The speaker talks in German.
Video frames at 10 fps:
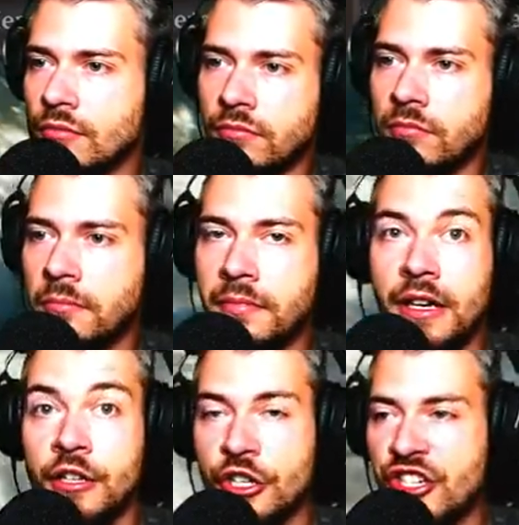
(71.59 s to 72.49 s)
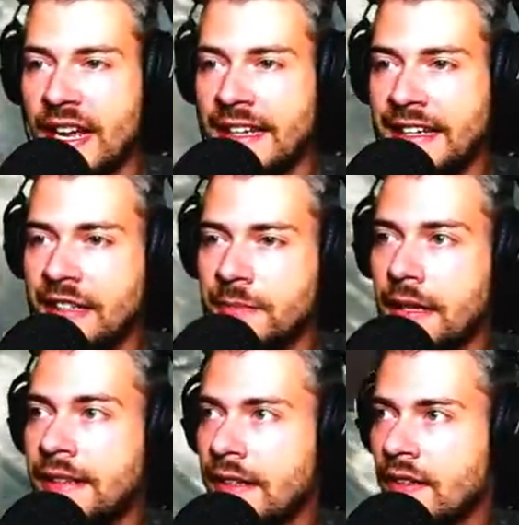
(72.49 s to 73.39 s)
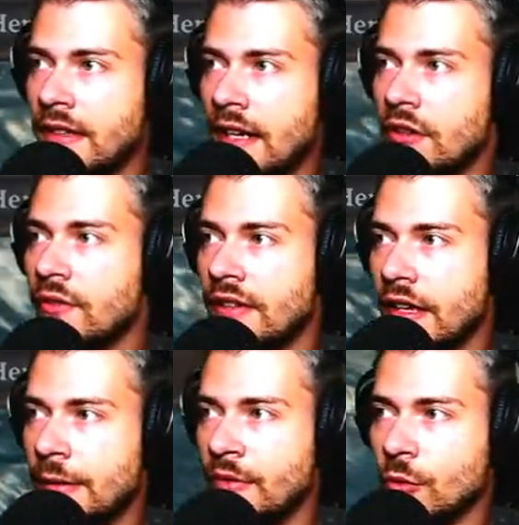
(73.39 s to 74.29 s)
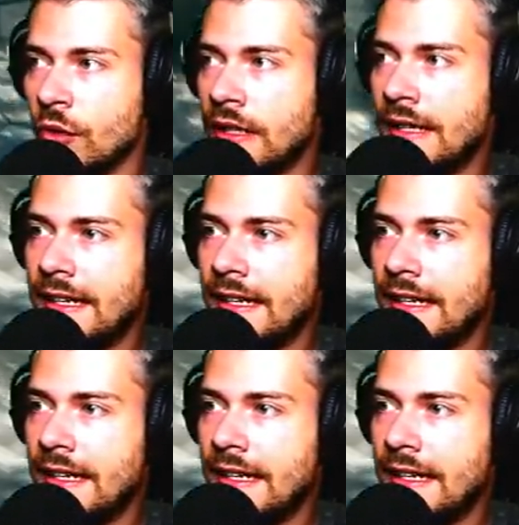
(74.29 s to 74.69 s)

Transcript: Ein paar Hirsche erledigt, paar Nixen, alles was einem so